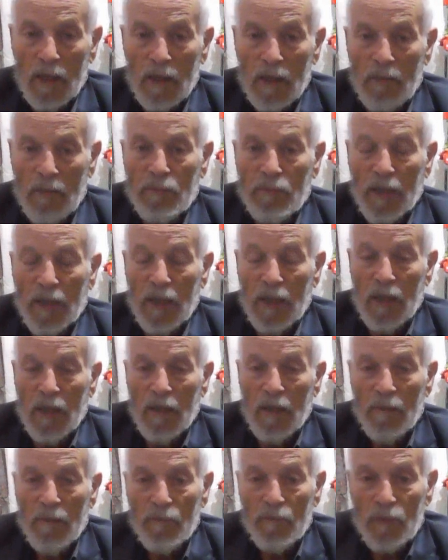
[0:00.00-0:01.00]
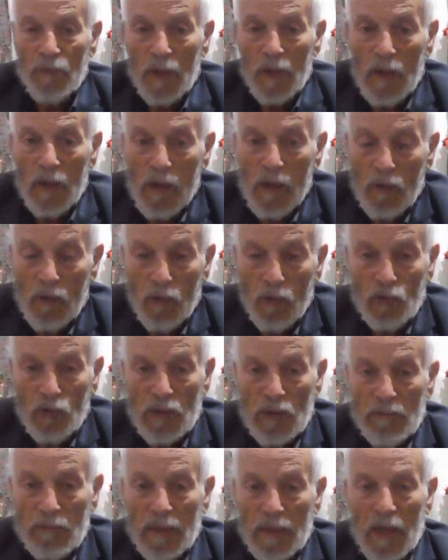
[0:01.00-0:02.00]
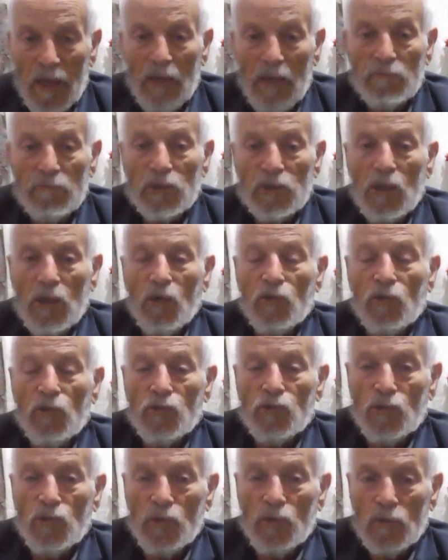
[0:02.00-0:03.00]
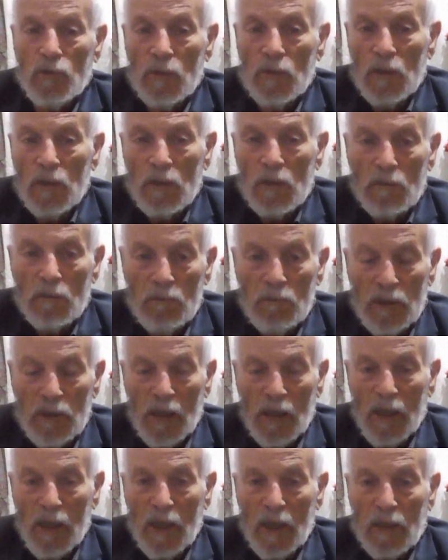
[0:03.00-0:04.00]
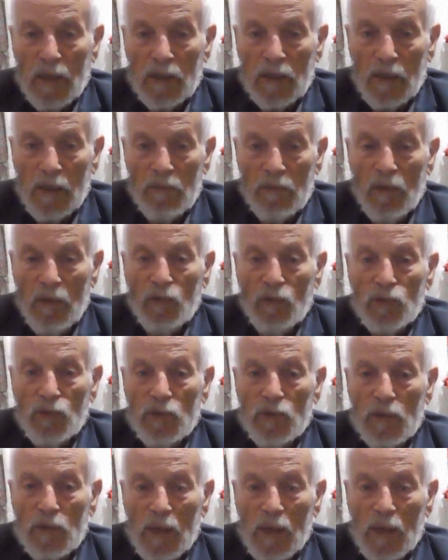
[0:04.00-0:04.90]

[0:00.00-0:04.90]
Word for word: نبغي الخروج منها مش تخرجون بطريقة الموت